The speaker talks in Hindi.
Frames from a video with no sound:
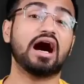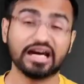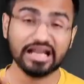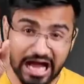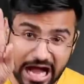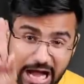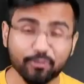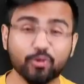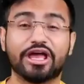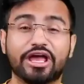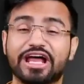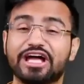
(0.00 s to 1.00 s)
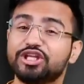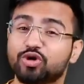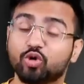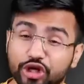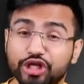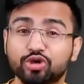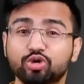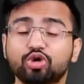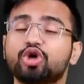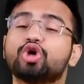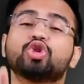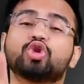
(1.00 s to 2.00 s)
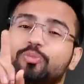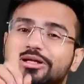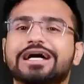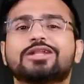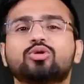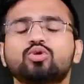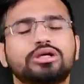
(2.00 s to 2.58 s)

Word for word: अगर आपको हैरानी हो रही हो तो बता दूं